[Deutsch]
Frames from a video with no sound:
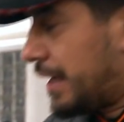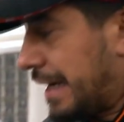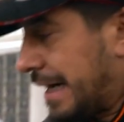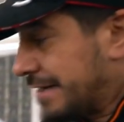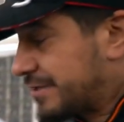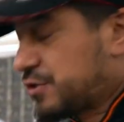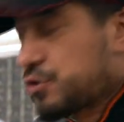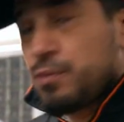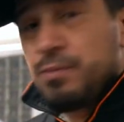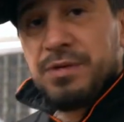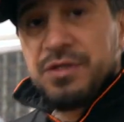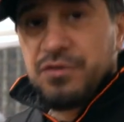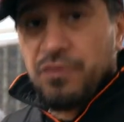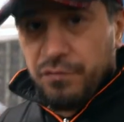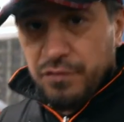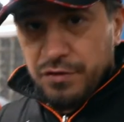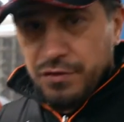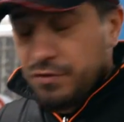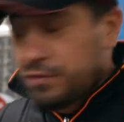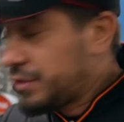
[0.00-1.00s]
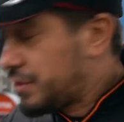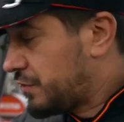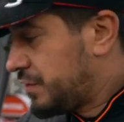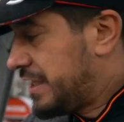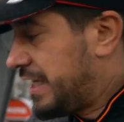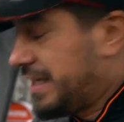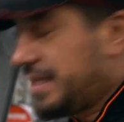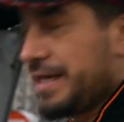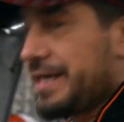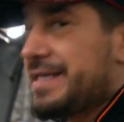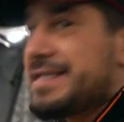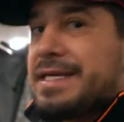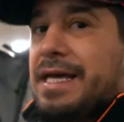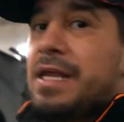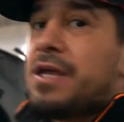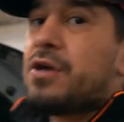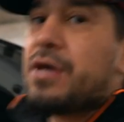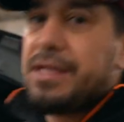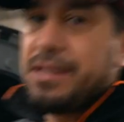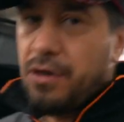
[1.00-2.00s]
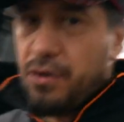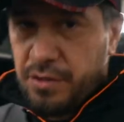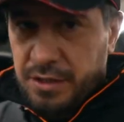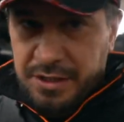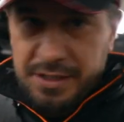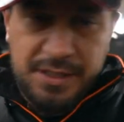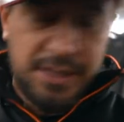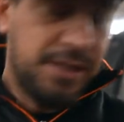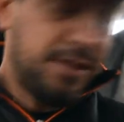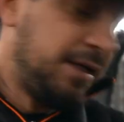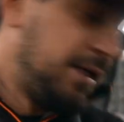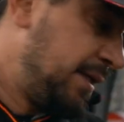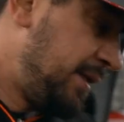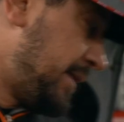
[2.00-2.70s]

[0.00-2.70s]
Azubi sowieso nicht und jeder Geselle geht auch nicht dran.